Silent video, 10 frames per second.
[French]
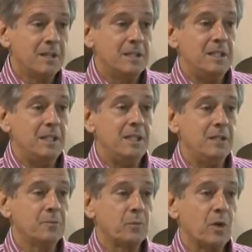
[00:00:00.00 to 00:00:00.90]

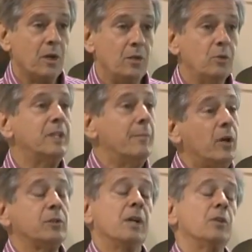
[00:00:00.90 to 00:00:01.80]
qui euh, nous
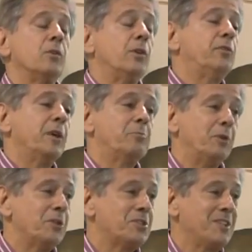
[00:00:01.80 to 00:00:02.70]
démontre encore une fois de
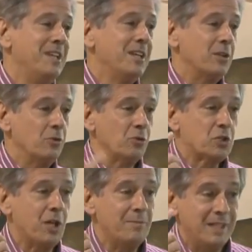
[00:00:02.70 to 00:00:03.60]
plus que nous
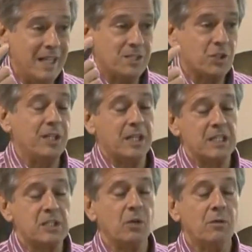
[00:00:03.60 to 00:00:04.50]
sommes la
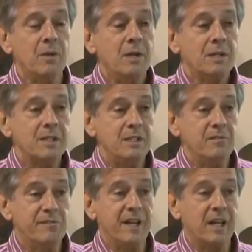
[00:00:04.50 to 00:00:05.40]
génération qui
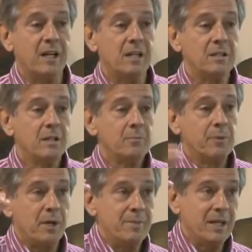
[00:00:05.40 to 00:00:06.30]
verra,
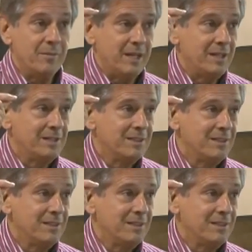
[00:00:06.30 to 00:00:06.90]
premièrement,